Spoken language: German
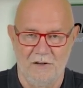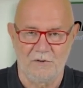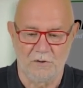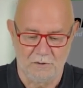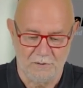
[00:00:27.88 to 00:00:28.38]

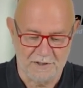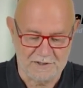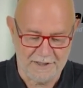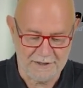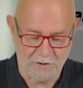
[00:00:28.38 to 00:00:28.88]
So, und
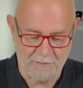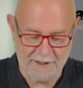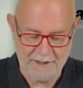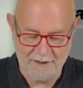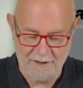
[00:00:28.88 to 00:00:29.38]
es geht um
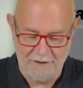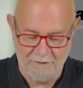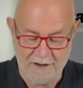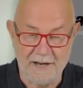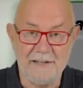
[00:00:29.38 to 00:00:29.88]
eine
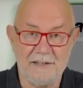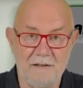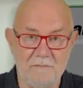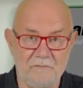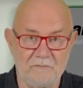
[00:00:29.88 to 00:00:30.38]

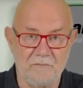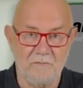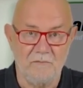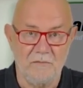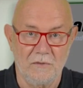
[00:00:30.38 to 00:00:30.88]
Weiche
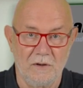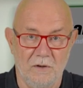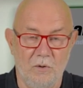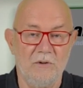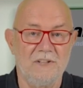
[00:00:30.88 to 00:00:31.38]

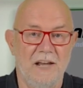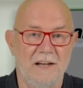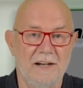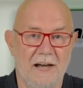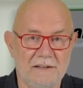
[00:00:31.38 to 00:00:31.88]
und
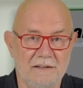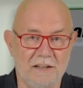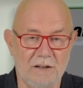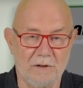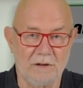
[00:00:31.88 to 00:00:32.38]
deren
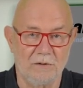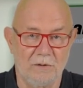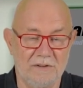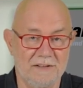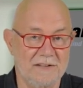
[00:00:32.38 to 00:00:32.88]
Antriebe.
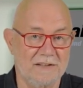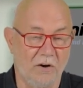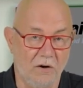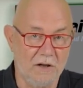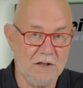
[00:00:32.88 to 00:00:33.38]
Und dieses
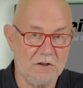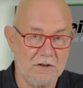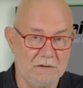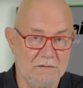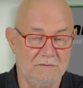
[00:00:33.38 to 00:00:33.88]

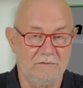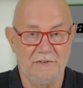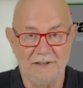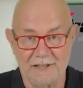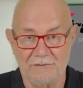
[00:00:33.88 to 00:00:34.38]
Geräusch,
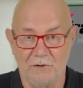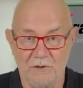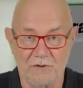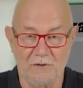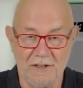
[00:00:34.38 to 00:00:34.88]
wie das
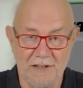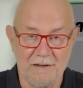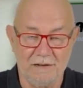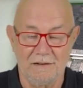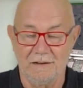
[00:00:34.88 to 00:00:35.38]

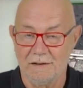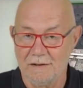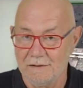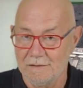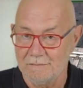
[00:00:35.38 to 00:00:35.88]
funktioniert,
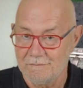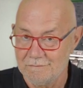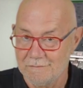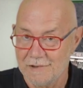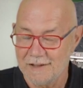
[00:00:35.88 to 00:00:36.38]

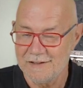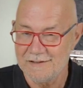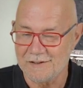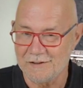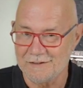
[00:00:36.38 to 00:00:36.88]

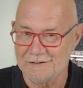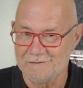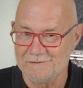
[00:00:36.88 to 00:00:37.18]
kennen Sie doch.